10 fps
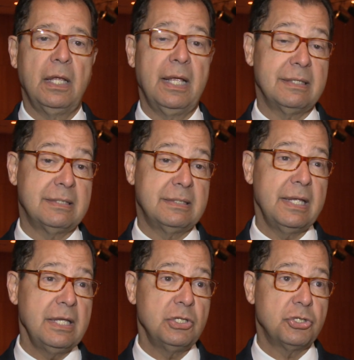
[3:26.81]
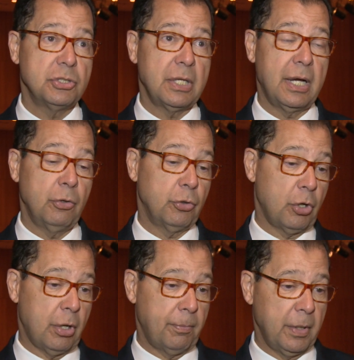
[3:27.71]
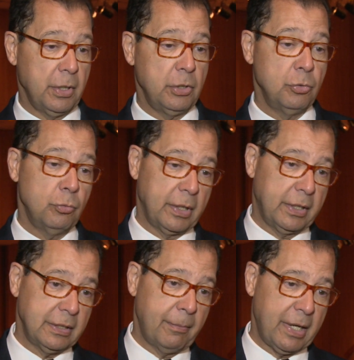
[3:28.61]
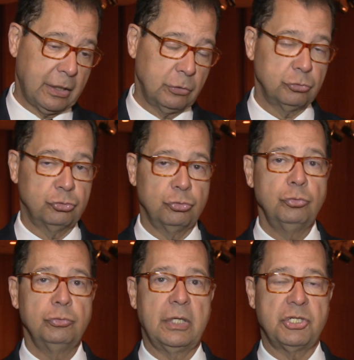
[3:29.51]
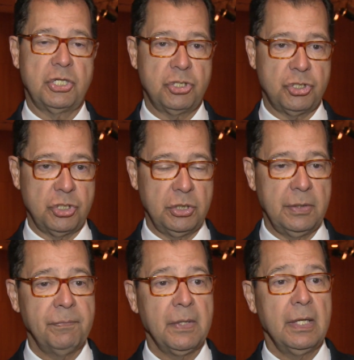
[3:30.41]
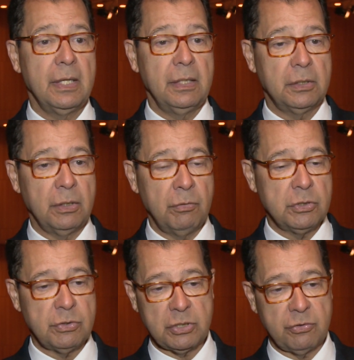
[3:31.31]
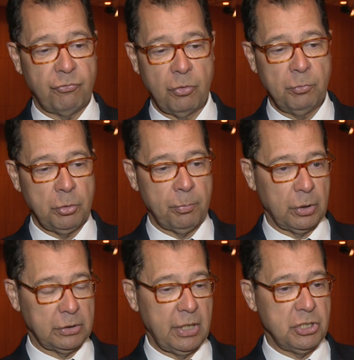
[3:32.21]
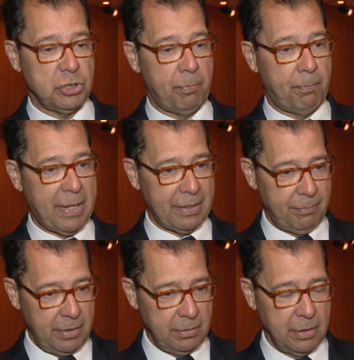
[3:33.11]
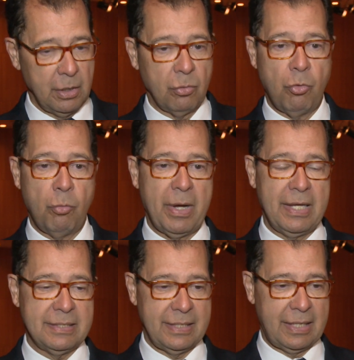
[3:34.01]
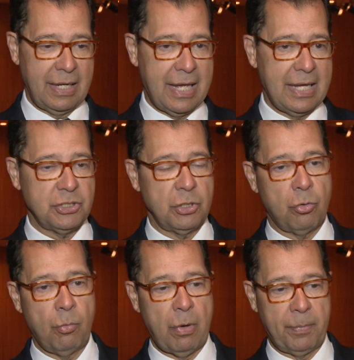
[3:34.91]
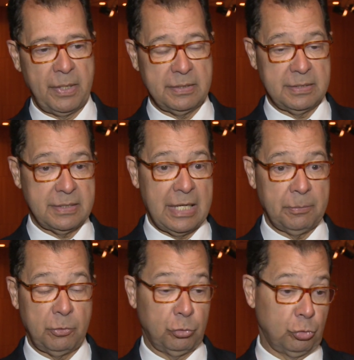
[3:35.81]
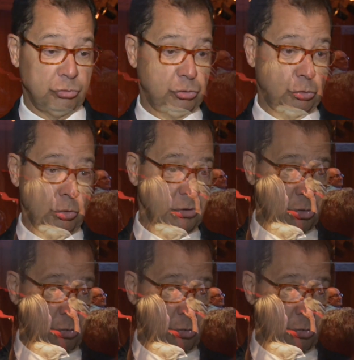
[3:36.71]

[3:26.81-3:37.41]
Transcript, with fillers: é, seis na Europa e um aqui na América do Sul, na Argentina. Então isso acho que foi muito importante para mim, como uma reciclagem, como um aprendizado, que eu trouxe todos